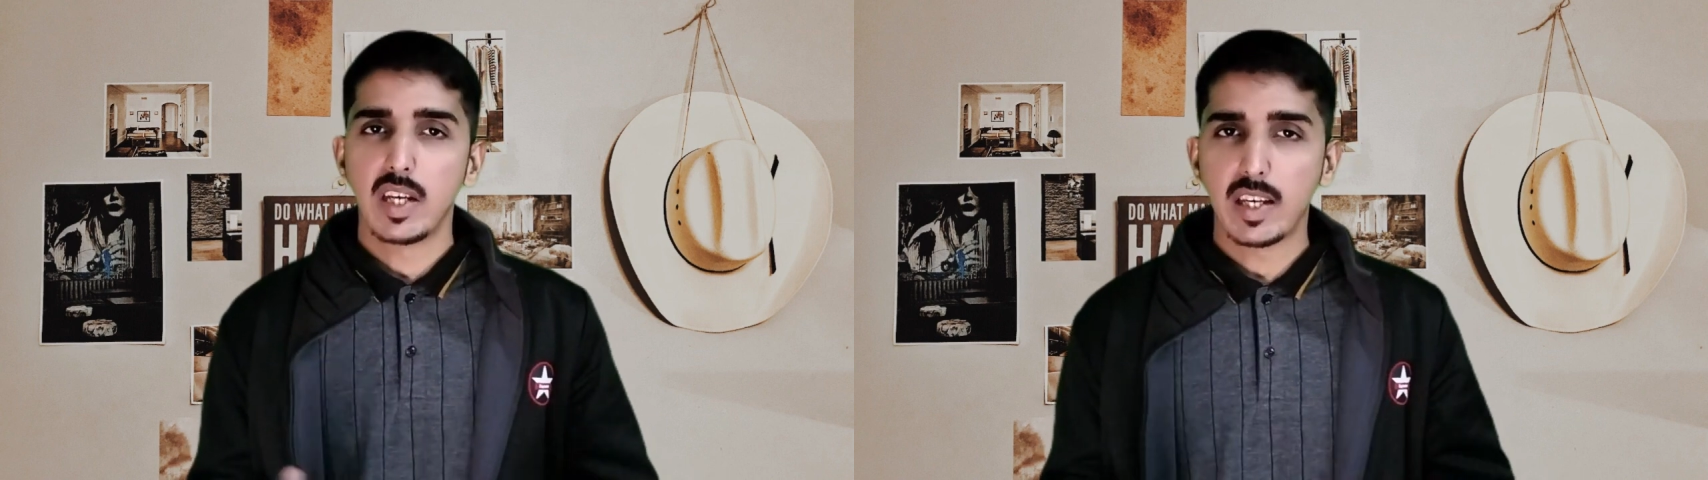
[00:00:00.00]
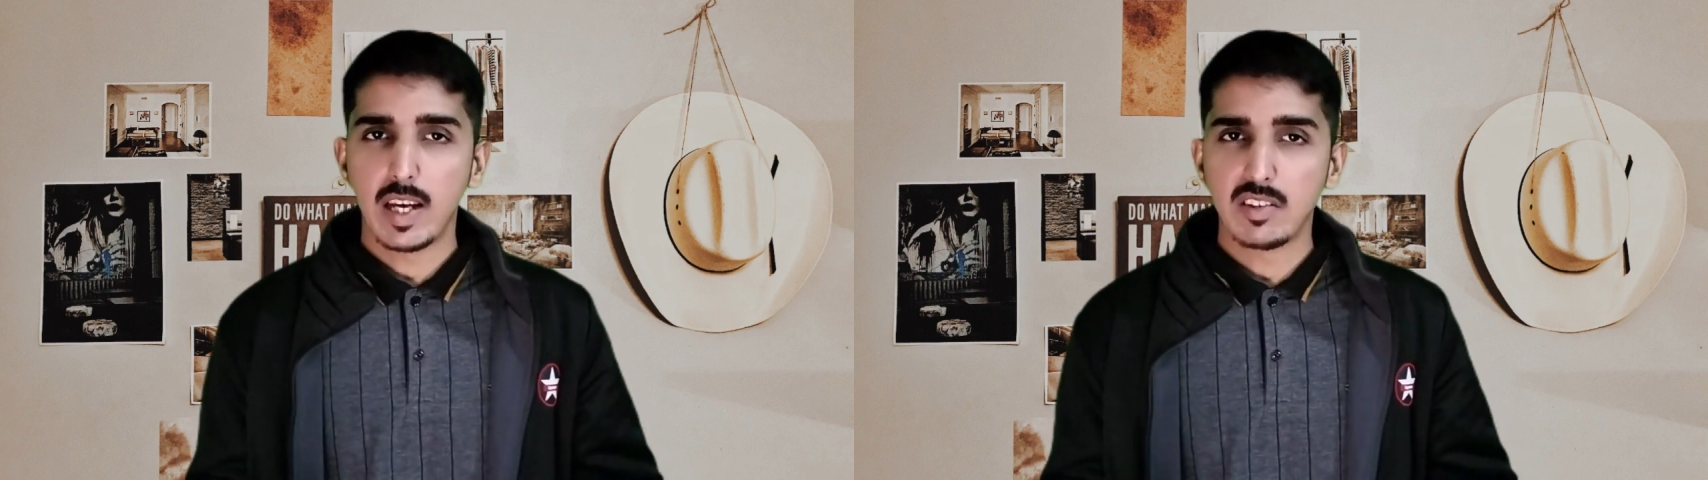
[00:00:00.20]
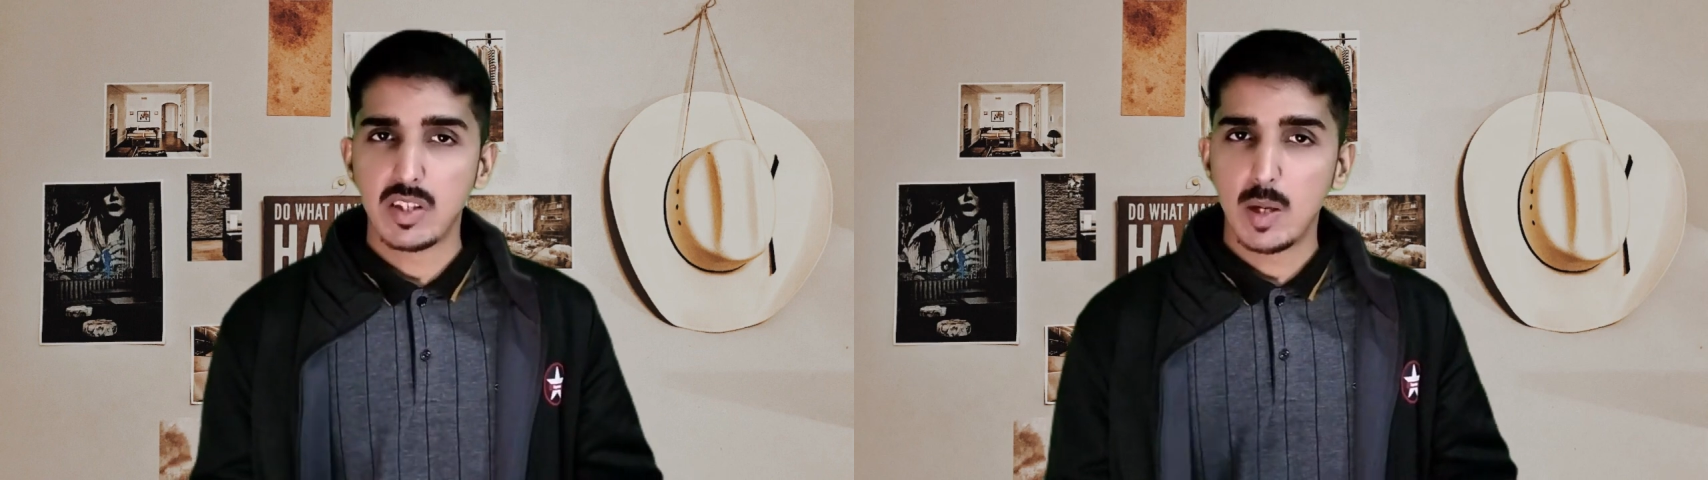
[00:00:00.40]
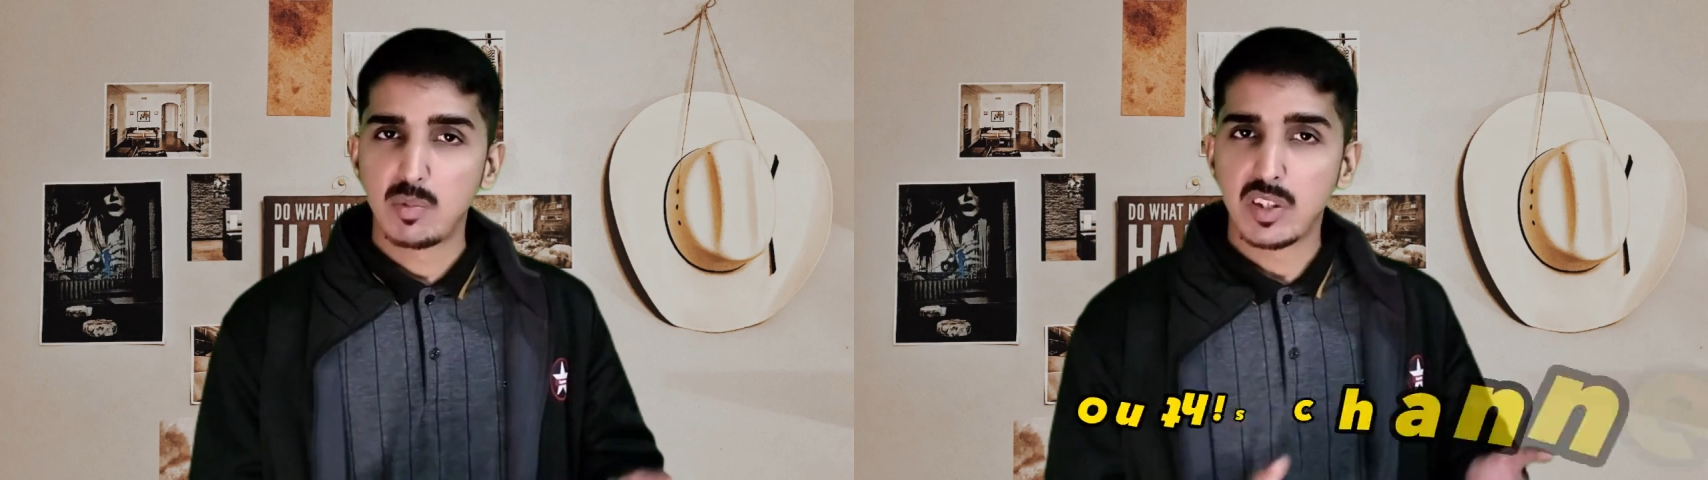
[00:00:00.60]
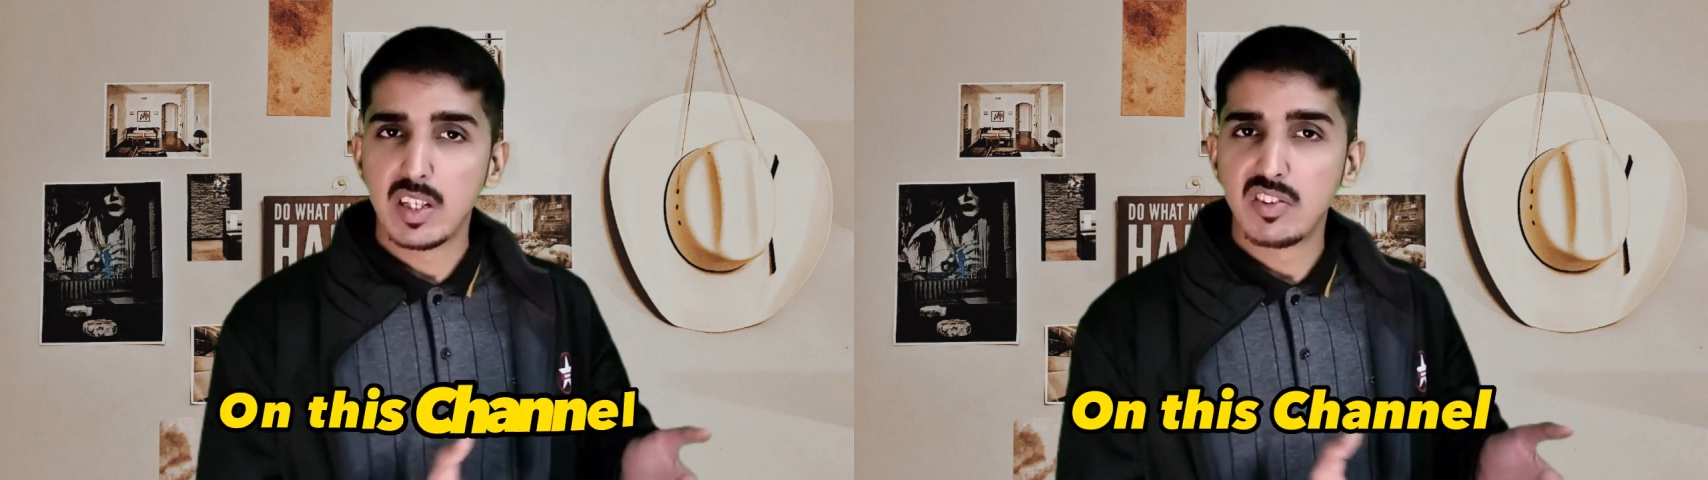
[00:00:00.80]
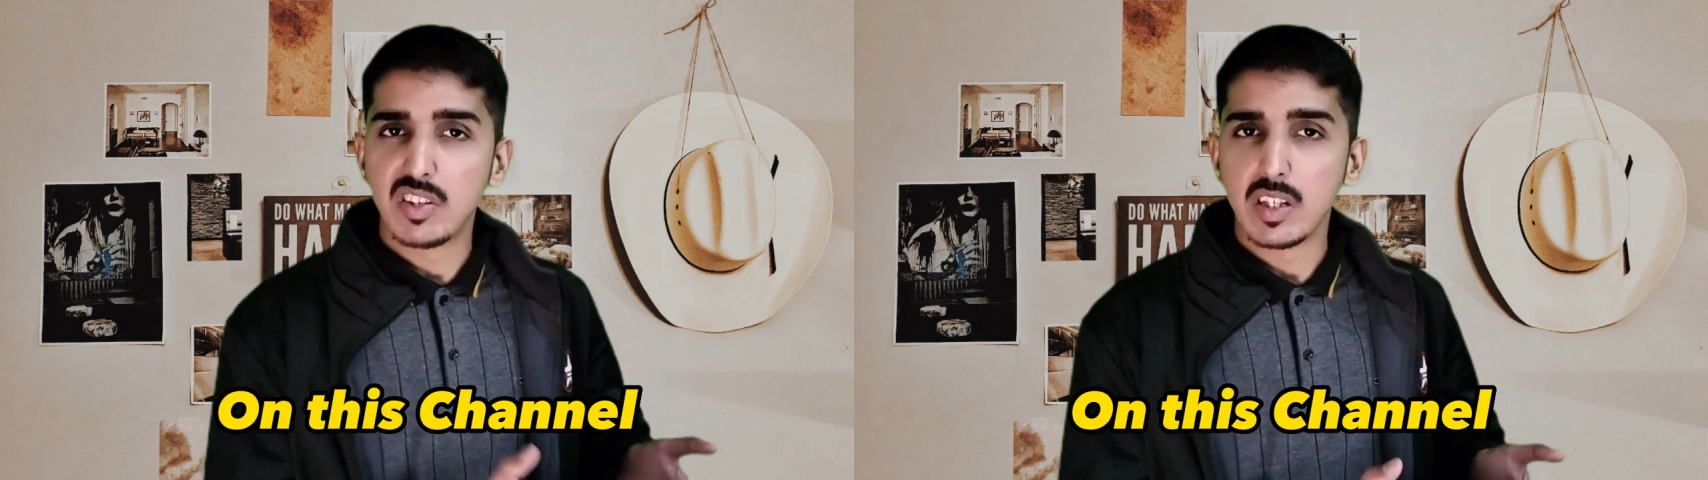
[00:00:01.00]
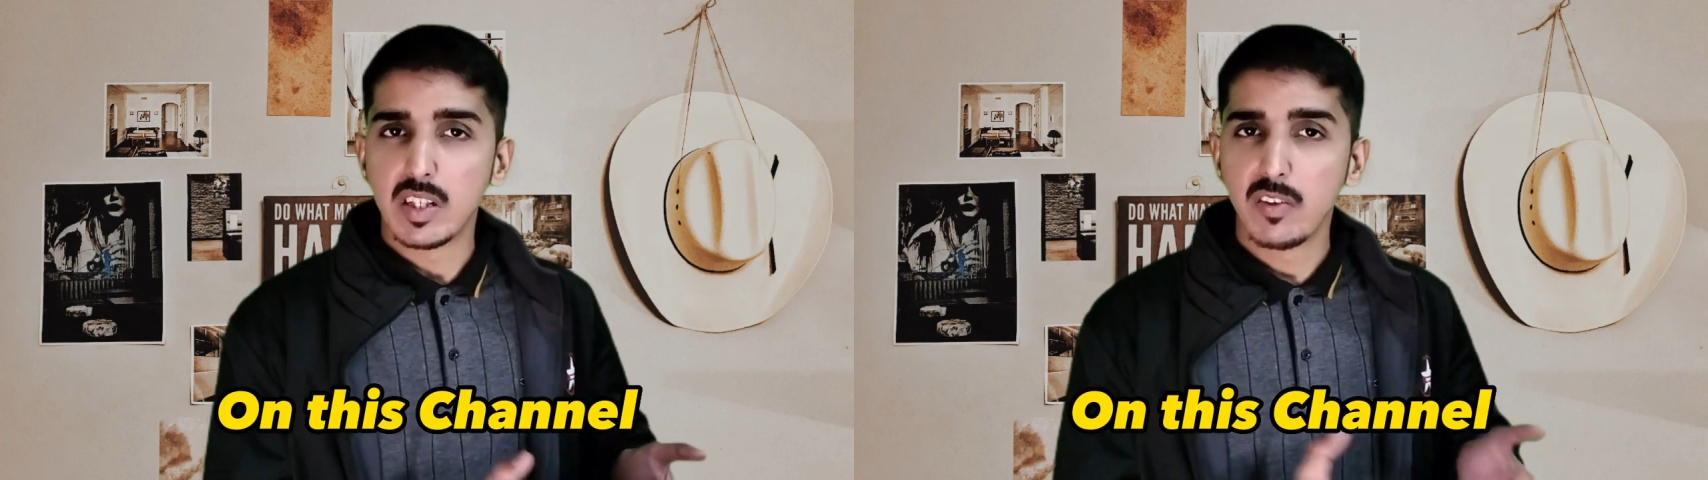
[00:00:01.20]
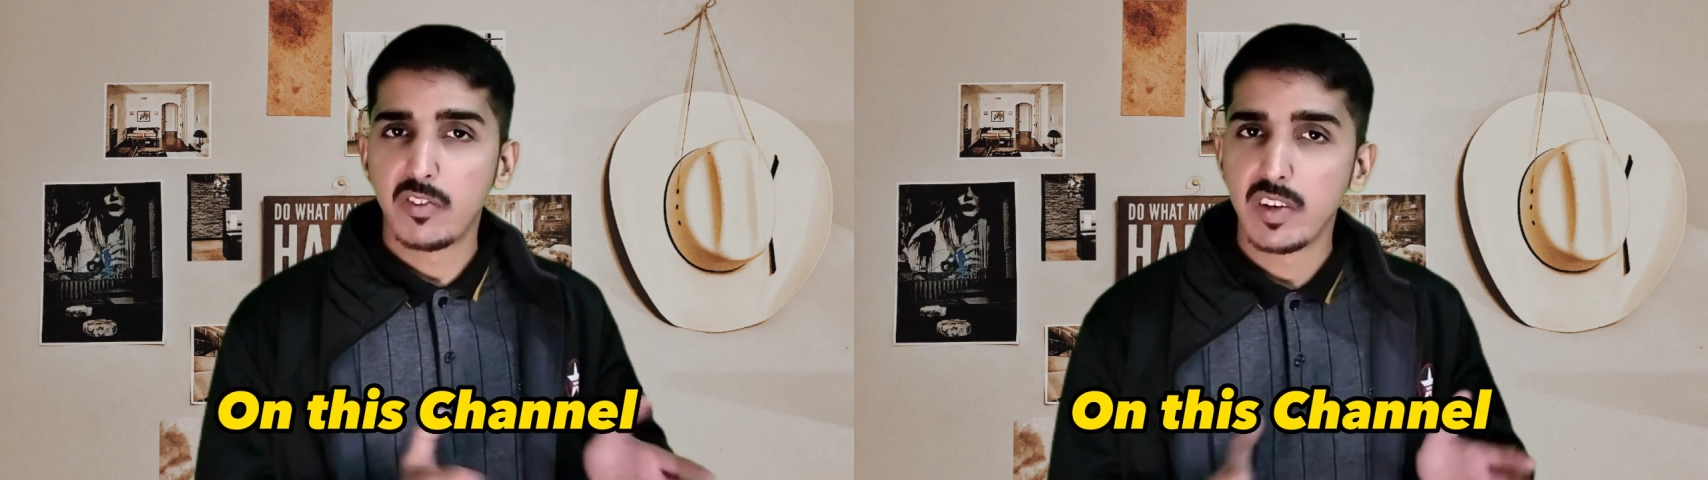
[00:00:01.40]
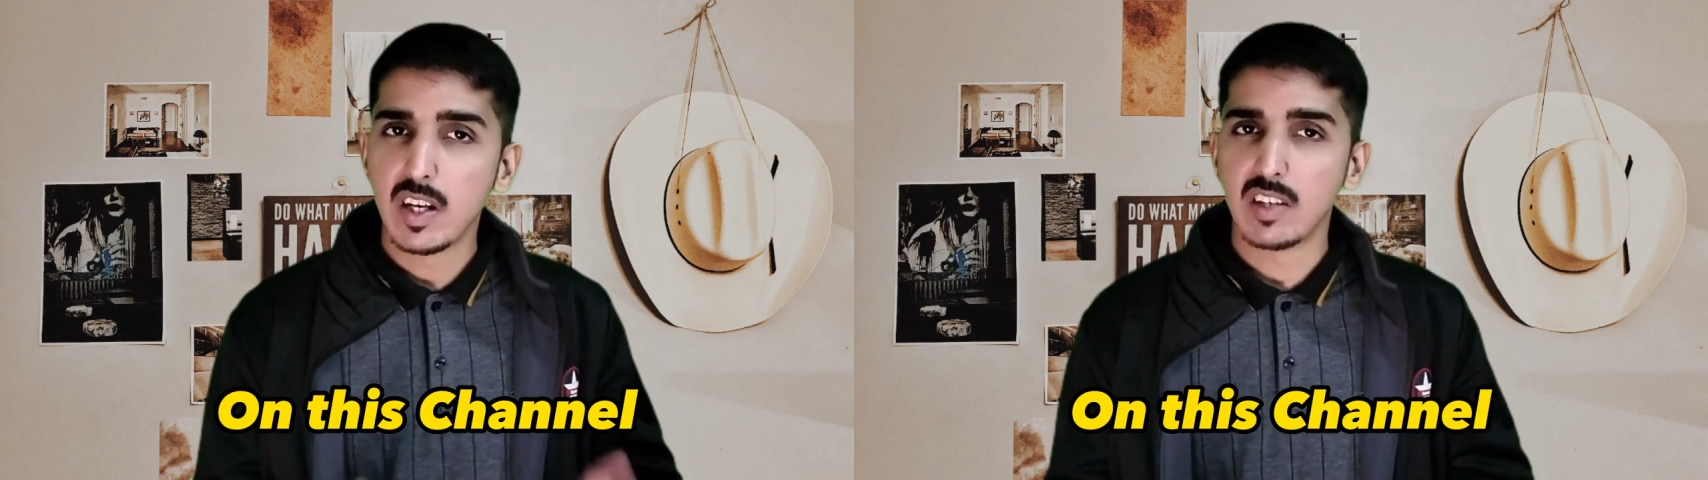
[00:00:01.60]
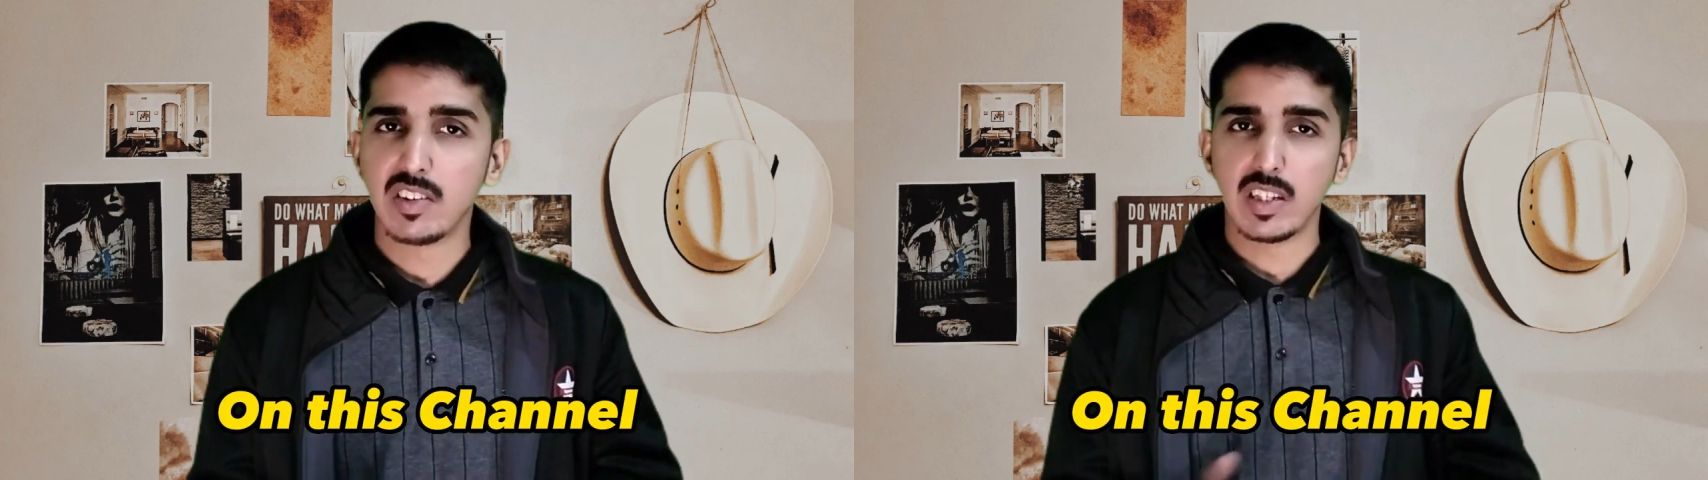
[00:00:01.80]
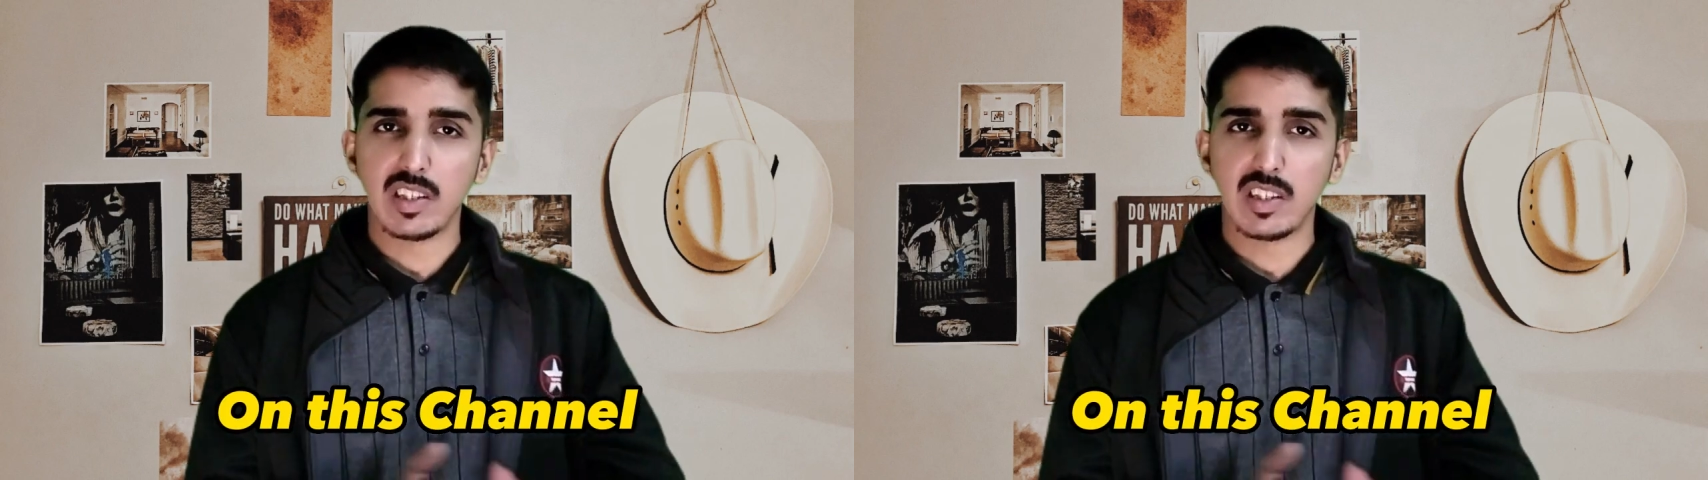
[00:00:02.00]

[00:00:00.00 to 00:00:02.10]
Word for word: कैसे आप स्किल सीख के फ्रीलांसिंग कर